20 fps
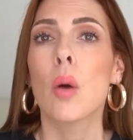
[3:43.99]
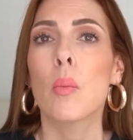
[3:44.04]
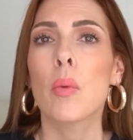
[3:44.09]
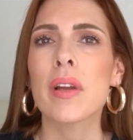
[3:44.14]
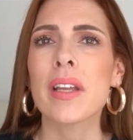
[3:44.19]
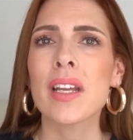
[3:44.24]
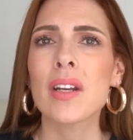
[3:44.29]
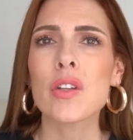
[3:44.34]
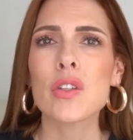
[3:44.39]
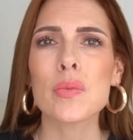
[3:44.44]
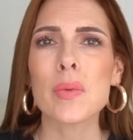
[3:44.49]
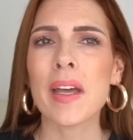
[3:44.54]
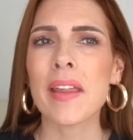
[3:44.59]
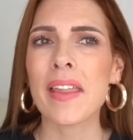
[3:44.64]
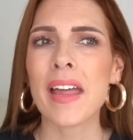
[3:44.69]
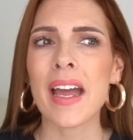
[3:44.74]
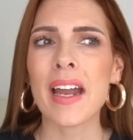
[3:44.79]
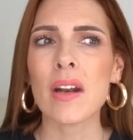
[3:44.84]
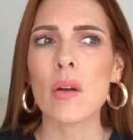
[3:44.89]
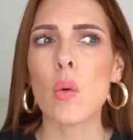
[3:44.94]
porque nos va a
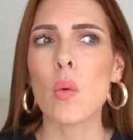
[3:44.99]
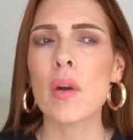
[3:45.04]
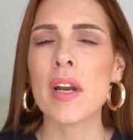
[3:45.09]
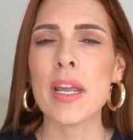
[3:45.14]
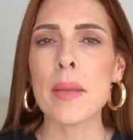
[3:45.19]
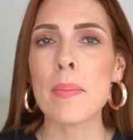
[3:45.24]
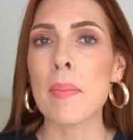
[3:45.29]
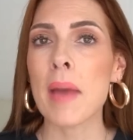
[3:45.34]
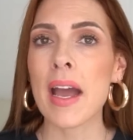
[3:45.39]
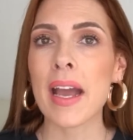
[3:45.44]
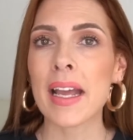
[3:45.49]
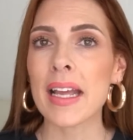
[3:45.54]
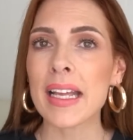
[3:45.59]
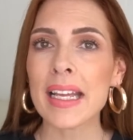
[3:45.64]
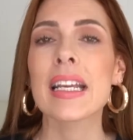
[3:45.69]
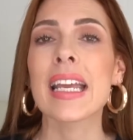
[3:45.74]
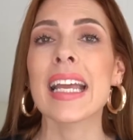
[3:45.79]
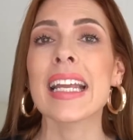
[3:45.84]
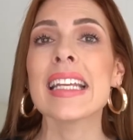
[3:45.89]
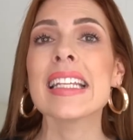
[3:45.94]
dar una imagen
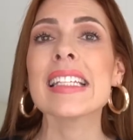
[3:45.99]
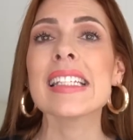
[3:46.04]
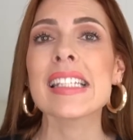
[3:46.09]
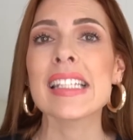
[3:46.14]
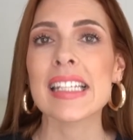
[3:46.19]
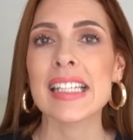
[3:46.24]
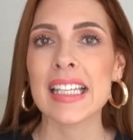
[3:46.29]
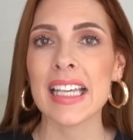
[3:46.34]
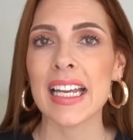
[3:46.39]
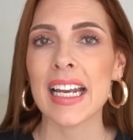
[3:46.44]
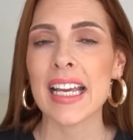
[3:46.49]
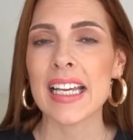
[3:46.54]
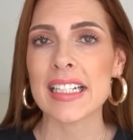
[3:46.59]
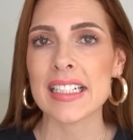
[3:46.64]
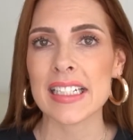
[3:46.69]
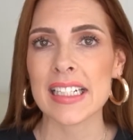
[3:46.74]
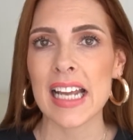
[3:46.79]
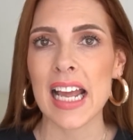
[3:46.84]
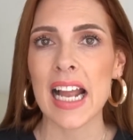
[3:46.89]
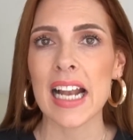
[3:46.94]
que ni siquiera es
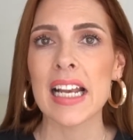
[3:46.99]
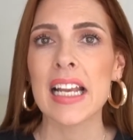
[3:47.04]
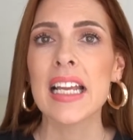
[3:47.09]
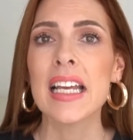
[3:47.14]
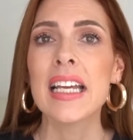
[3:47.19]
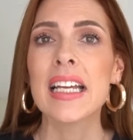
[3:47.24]
real.